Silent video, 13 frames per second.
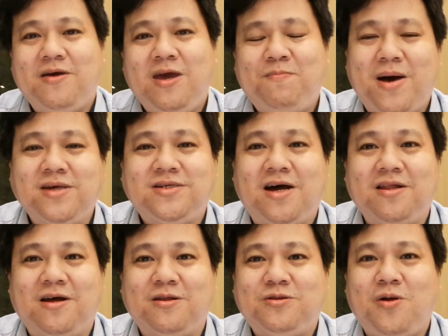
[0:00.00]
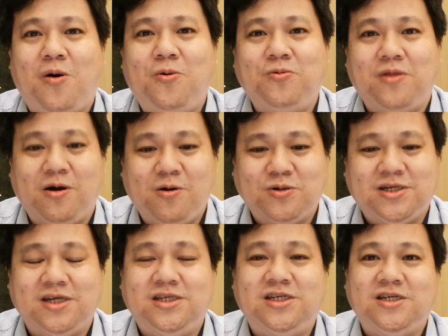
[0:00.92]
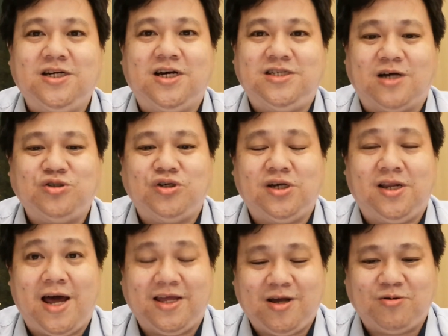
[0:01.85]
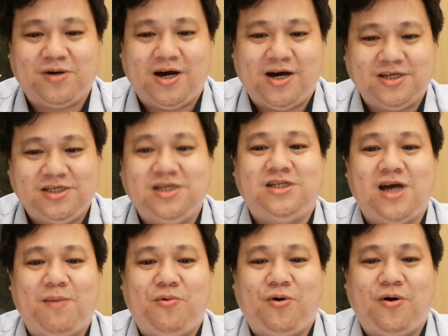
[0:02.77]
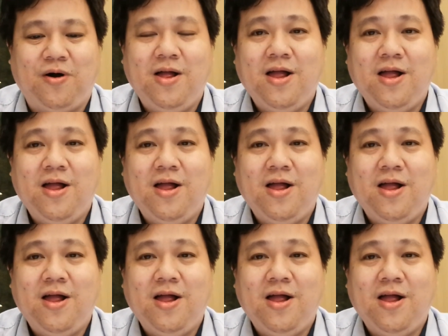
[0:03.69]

一般上呢都能够申请这个奖学金来到了新加坡。